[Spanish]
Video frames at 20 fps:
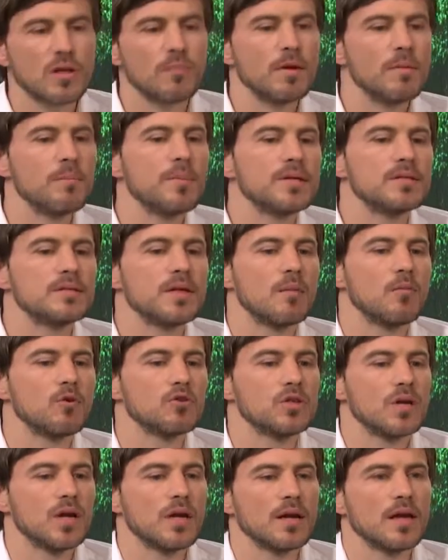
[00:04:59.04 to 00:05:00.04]
nosotros también
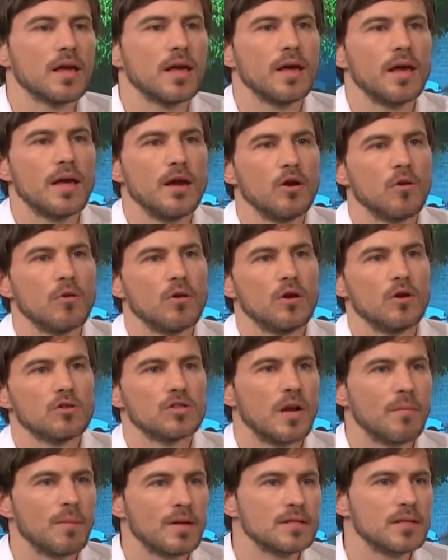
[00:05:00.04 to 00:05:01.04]
pensamos en que en
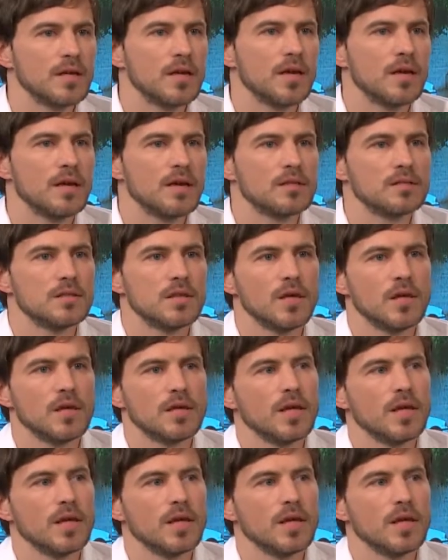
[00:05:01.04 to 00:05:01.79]
los, almacenes